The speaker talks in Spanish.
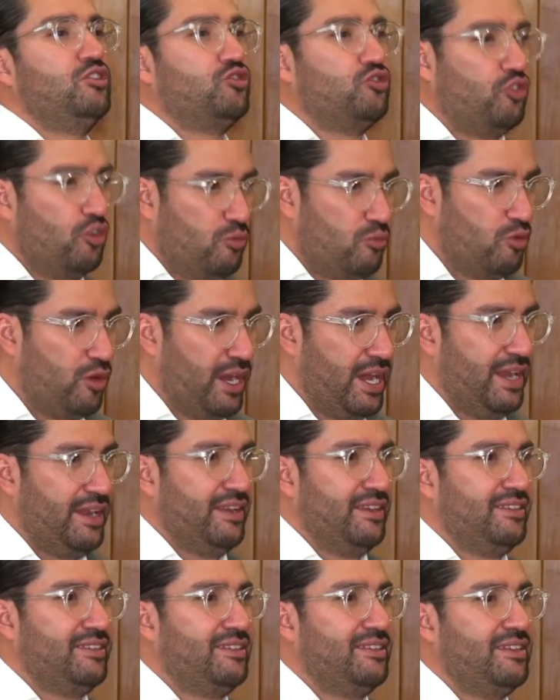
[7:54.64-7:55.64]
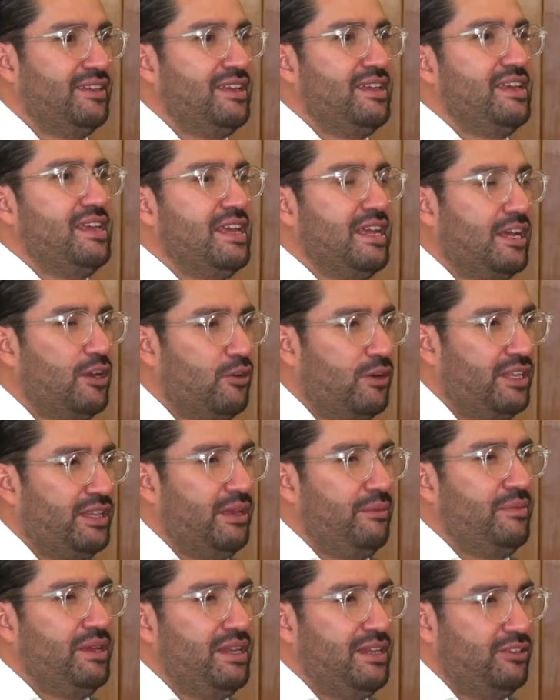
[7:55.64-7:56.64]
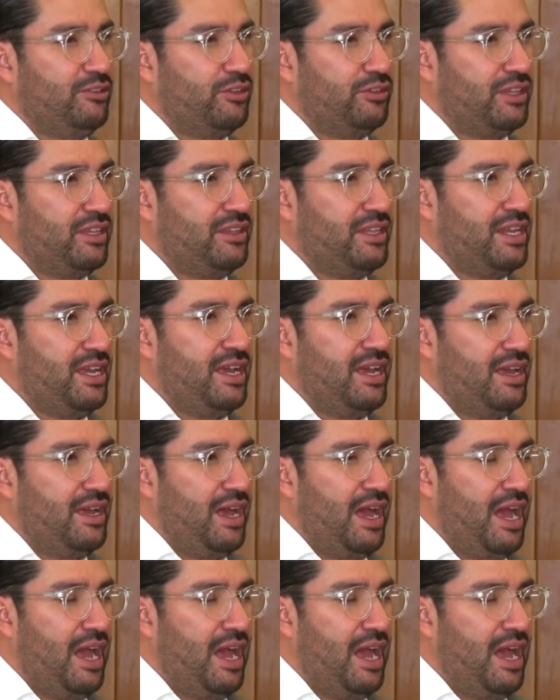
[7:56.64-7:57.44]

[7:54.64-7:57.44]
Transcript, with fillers: son mujeres. Y creo que también esto tendría,